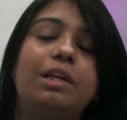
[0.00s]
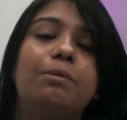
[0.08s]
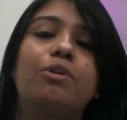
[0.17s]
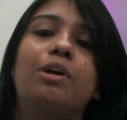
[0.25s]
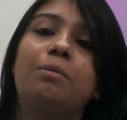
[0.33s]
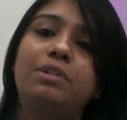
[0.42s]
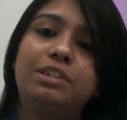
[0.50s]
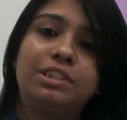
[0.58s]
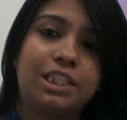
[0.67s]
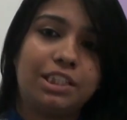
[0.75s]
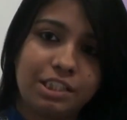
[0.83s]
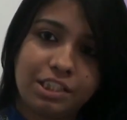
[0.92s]
এবং আমাদের
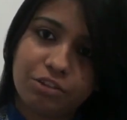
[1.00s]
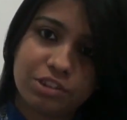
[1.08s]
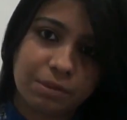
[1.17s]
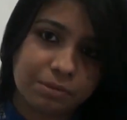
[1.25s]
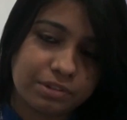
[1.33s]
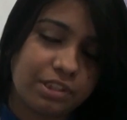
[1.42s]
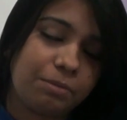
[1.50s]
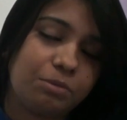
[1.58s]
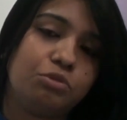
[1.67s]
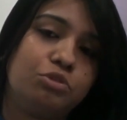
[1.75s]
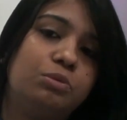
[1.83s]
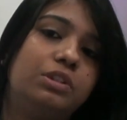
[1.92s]
চ্যানেলটাও সাবস্ক্রাইব
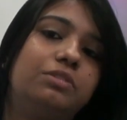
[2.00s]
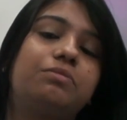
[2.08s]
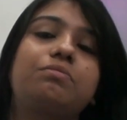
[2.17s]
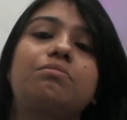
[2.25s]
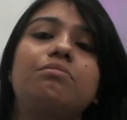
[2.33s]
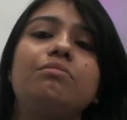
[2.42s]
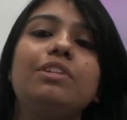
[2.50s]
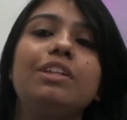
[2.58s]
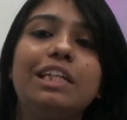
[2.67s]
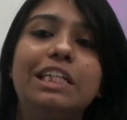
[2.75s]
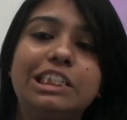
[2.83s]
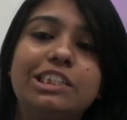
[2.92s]
করবেন
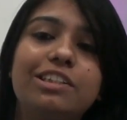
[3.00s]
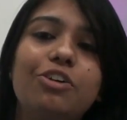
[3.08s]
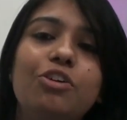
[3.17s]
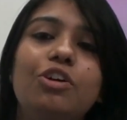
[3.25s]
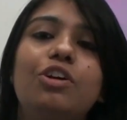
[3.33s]
এছাড়াও